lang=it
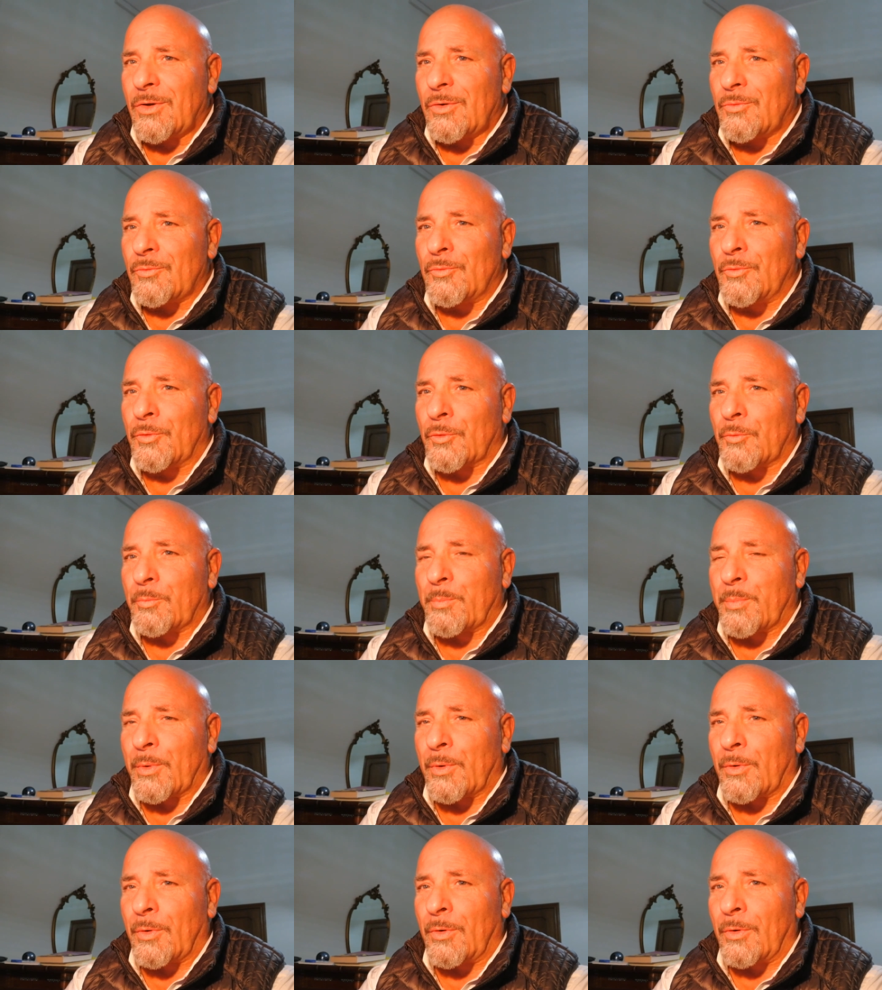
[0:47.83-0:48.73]
Un
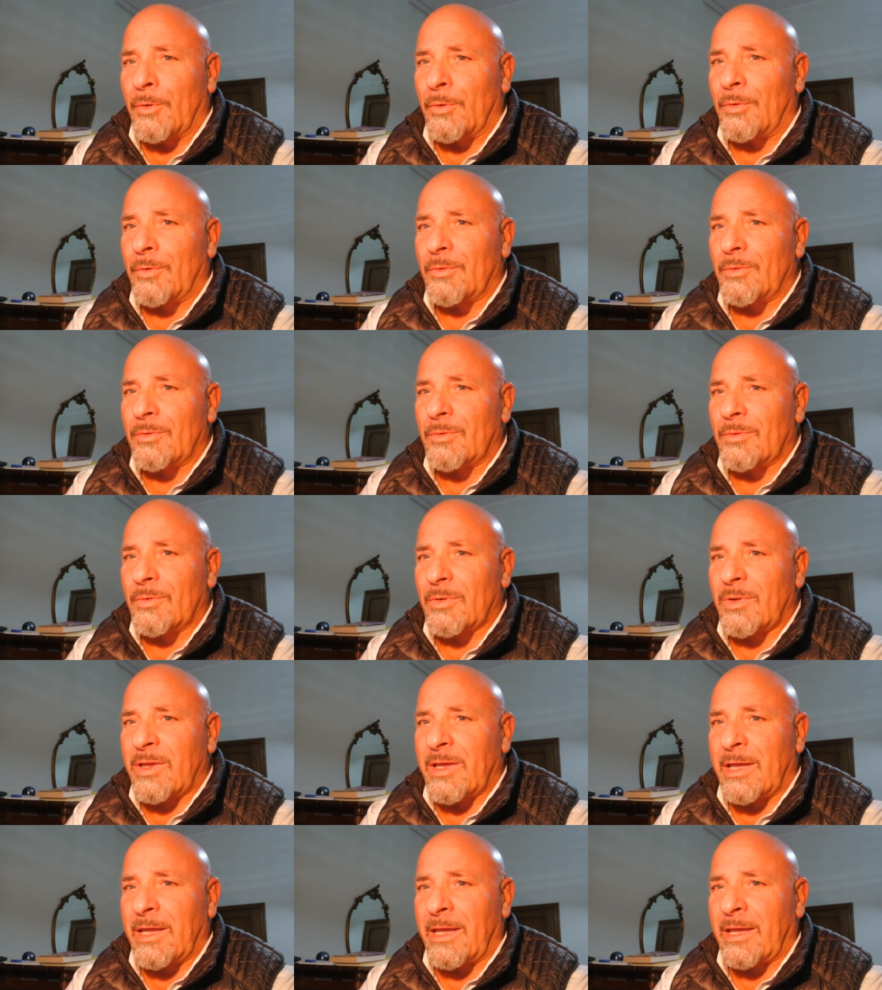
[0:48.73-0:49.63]
gruppo
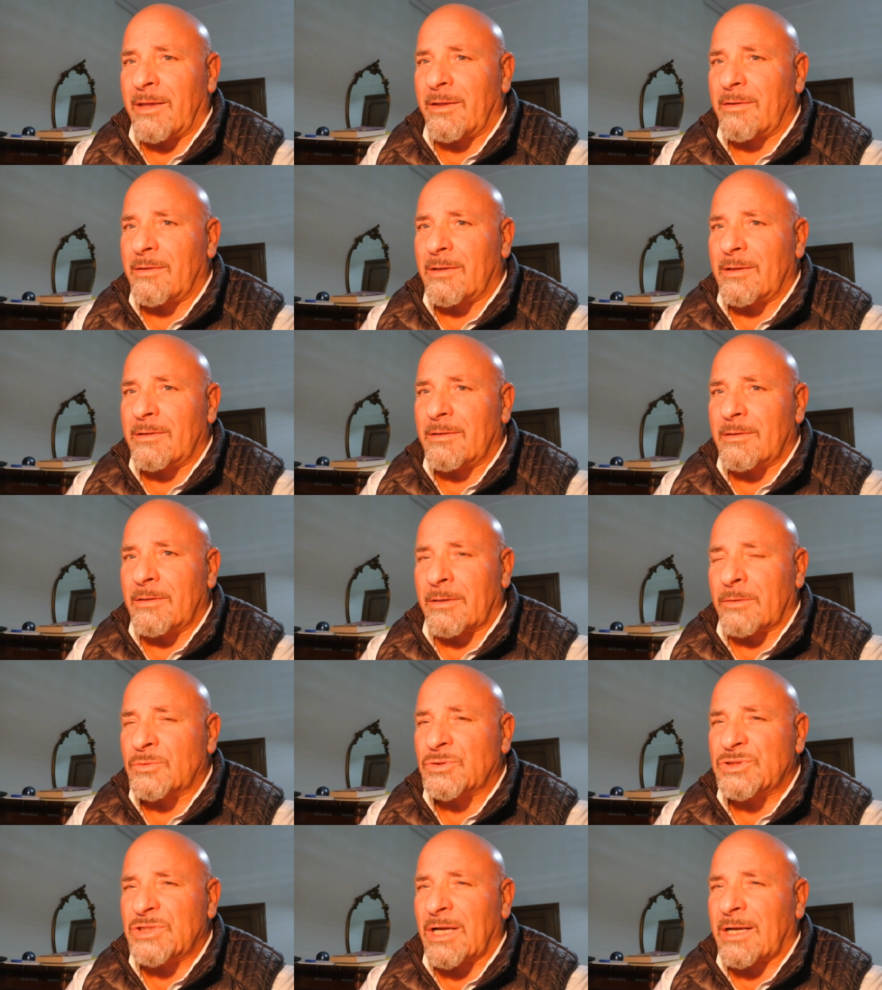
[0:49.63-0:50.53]
che
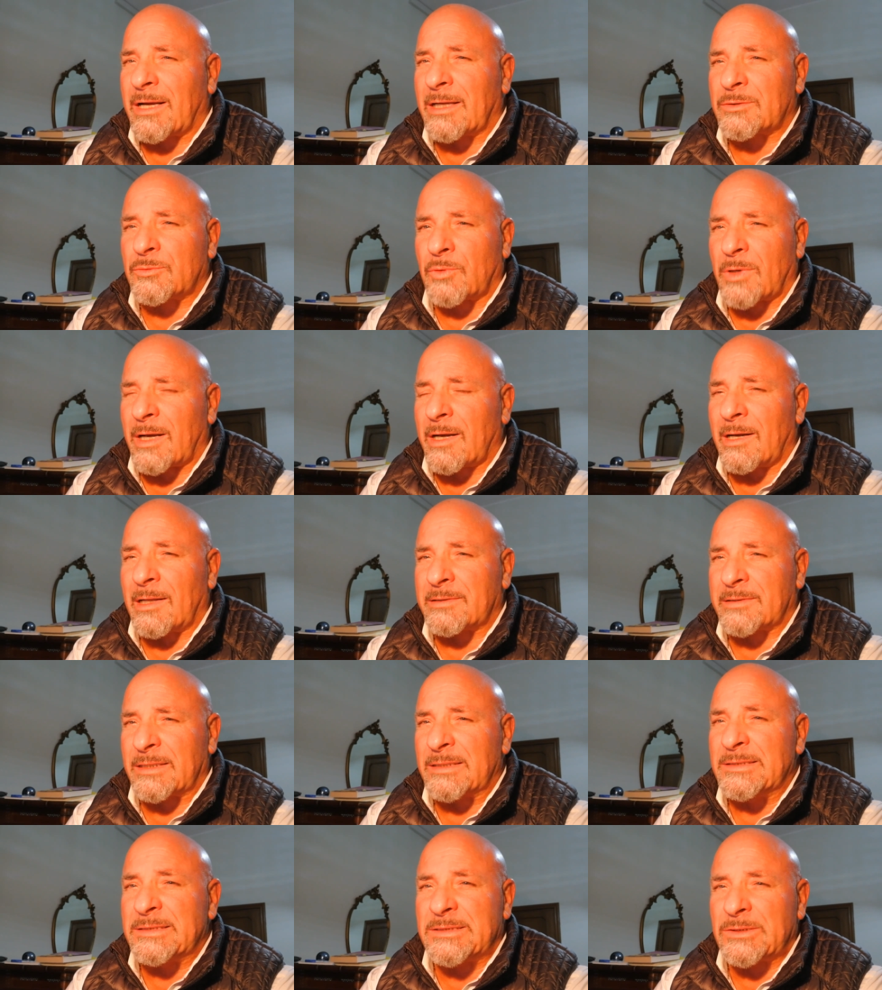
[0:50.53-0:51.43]
riuscì a catturare
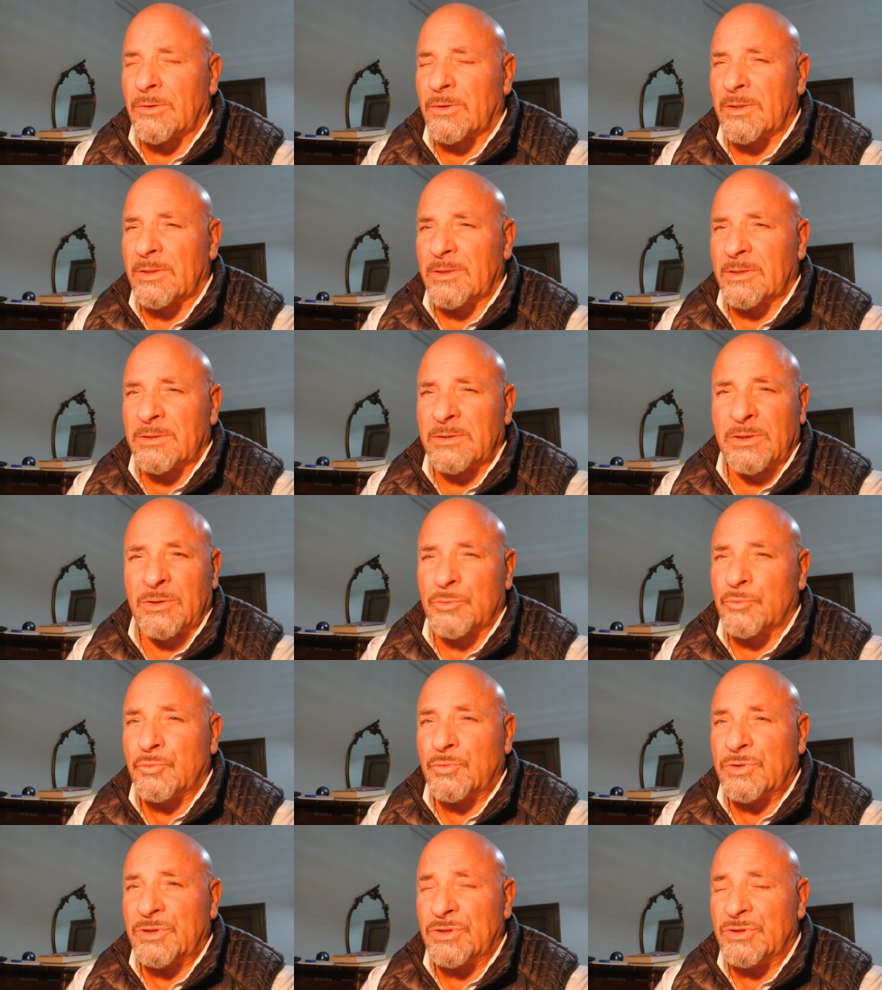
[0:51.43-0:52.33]
l'attenzione di
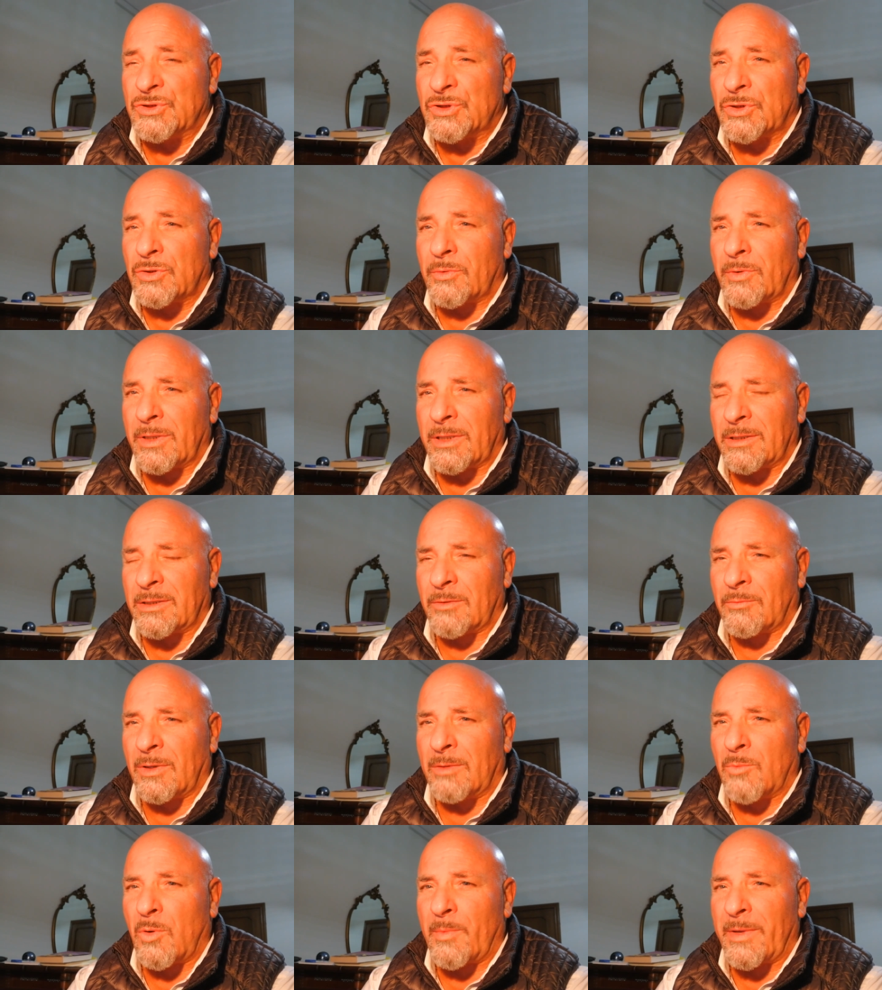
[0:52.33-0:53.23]
tutti i giovani di
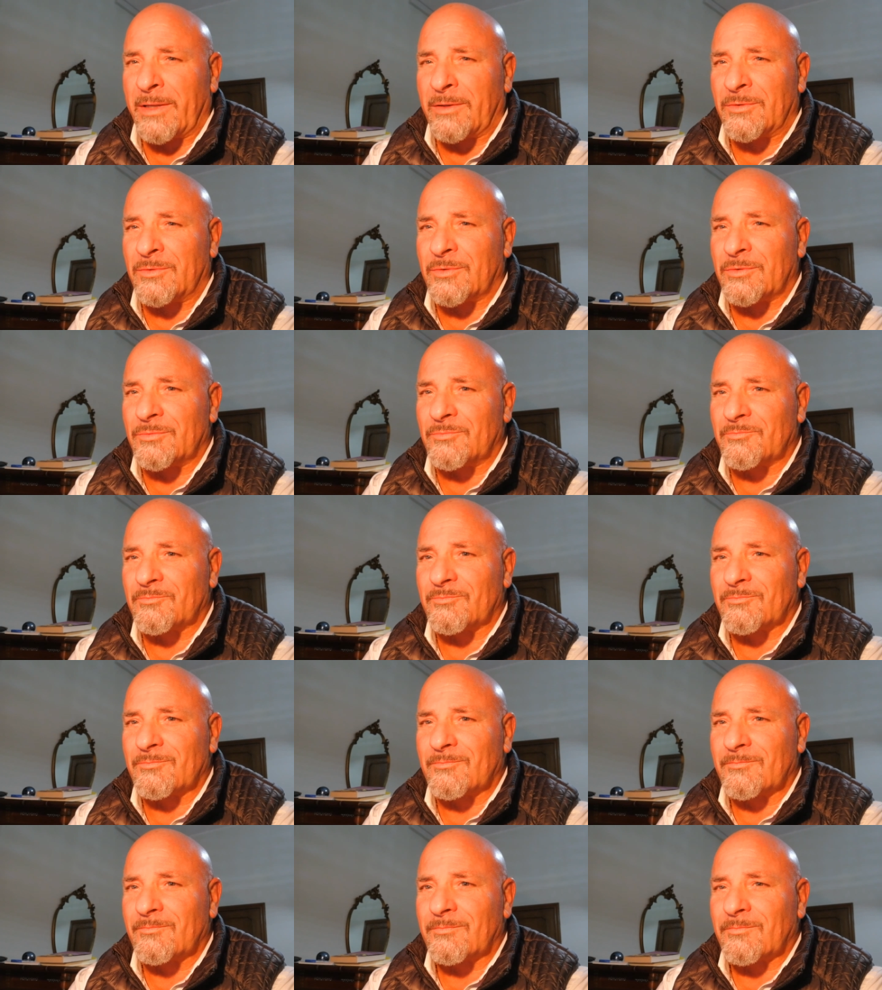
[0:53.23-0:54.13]
quel momento.
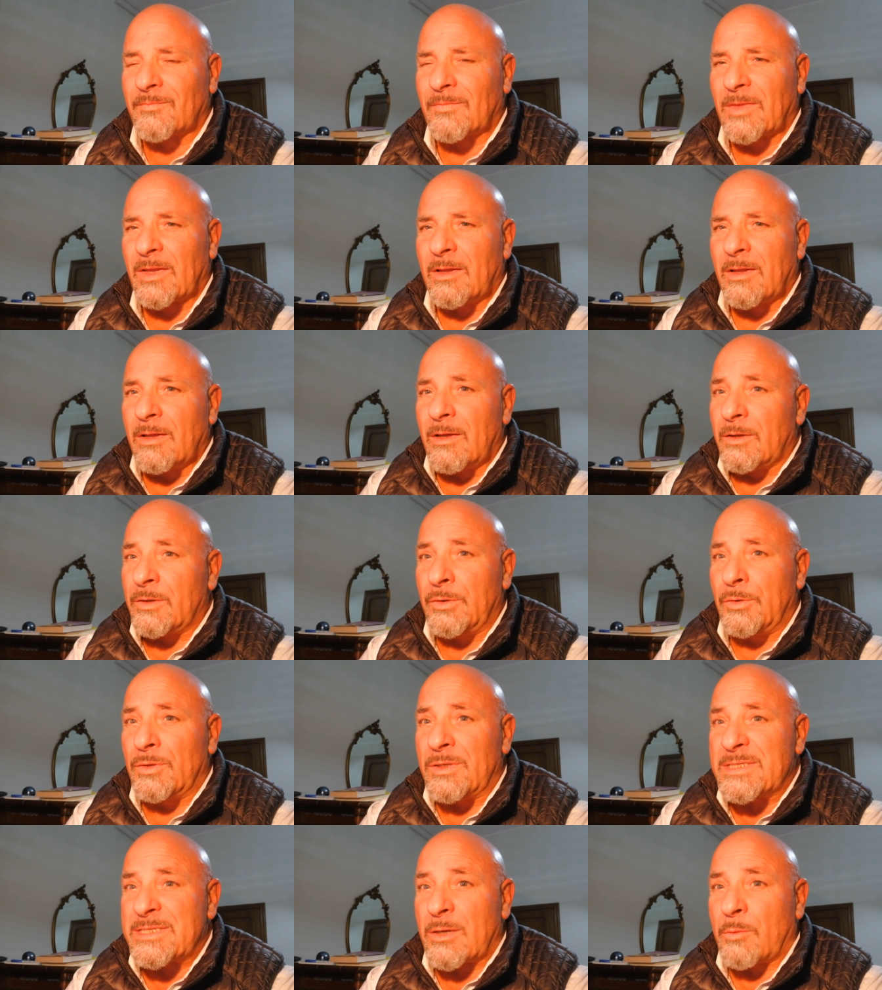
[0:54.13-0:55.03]

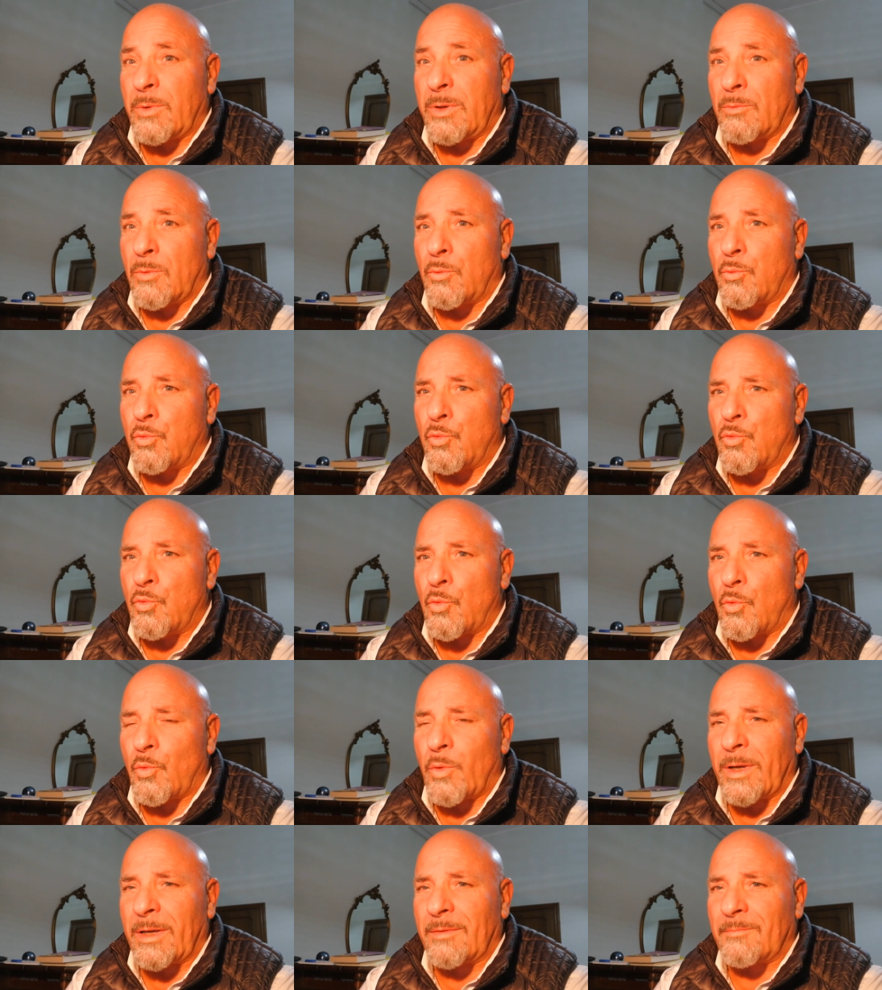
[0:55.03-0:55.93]
Io li seguivo
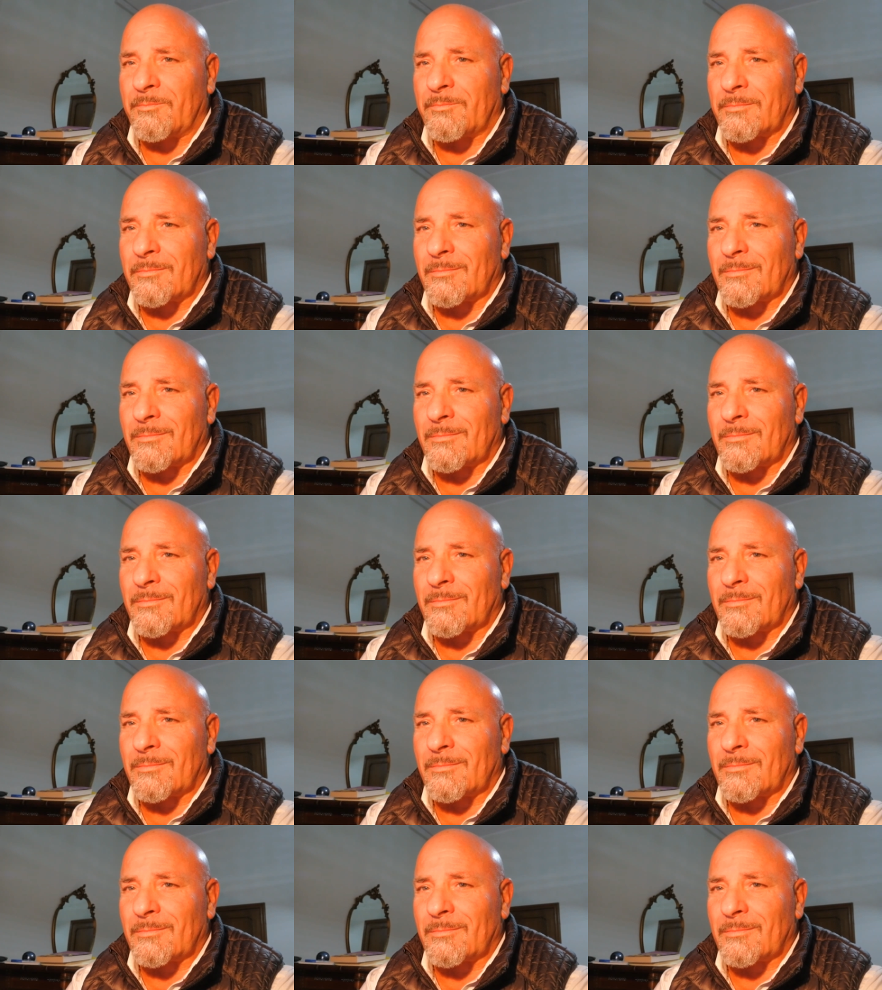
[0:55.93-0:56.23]
ovunque,